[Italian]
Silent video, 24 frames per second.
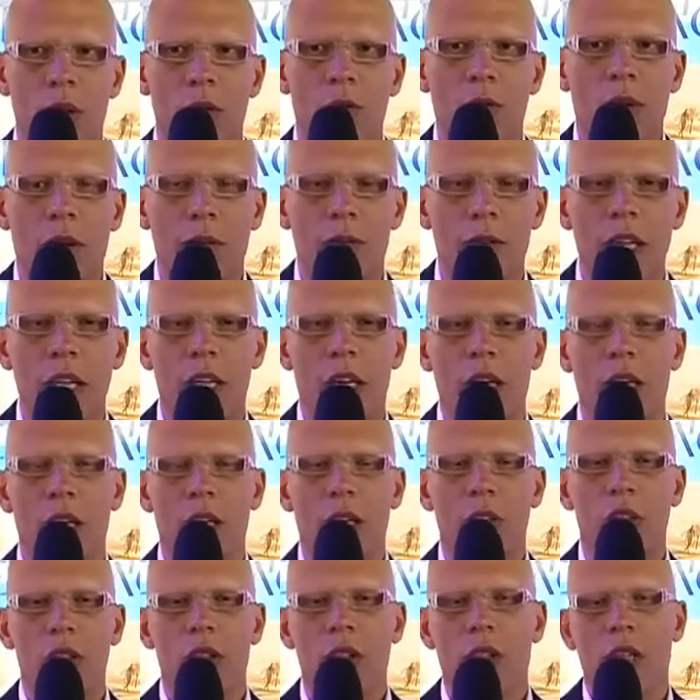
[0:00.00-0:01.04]
far venire
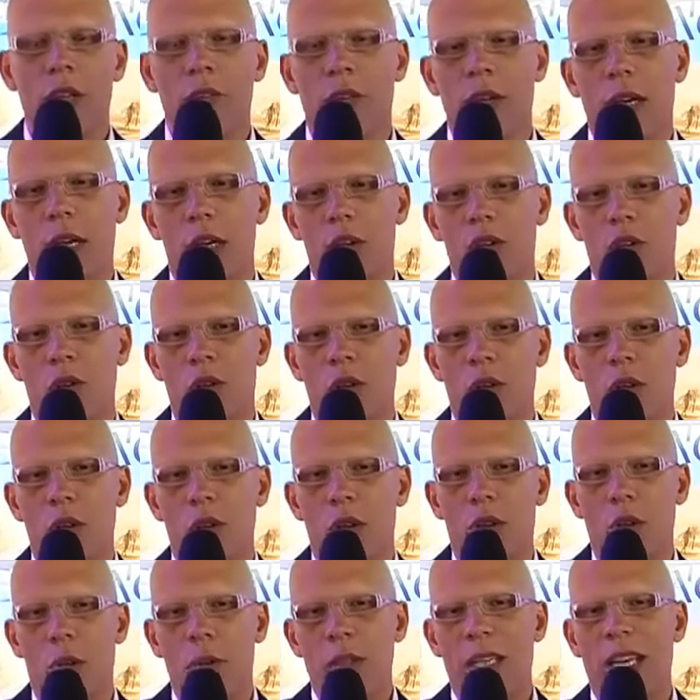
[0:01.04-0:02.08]
gli agenti di
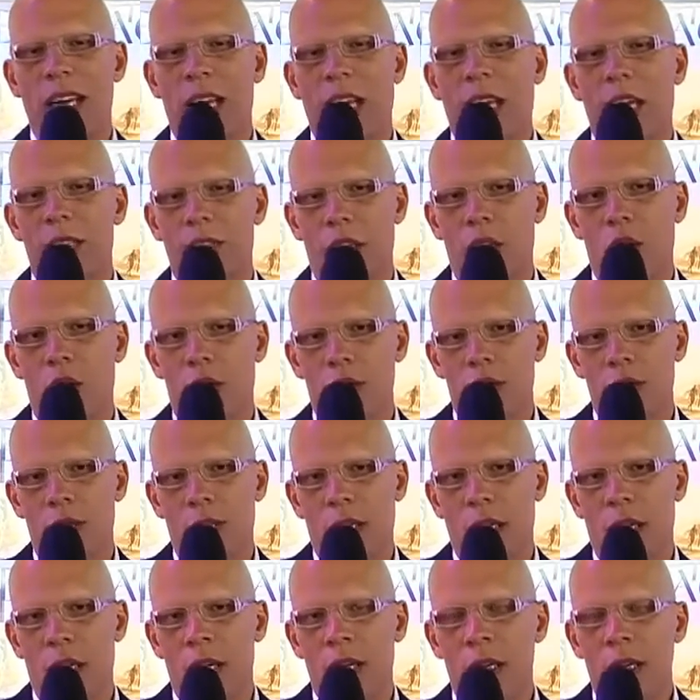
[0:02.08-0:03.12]
viaggio dire, a casa
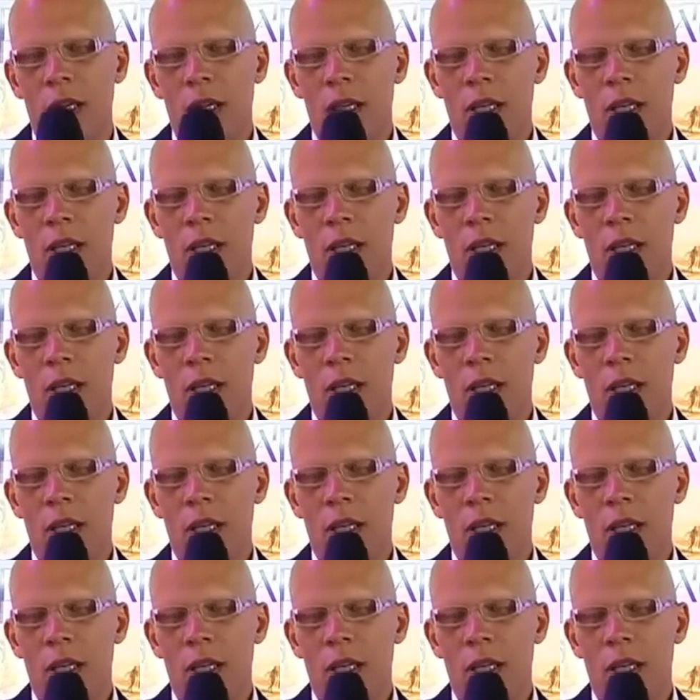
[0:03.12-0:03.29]
nostra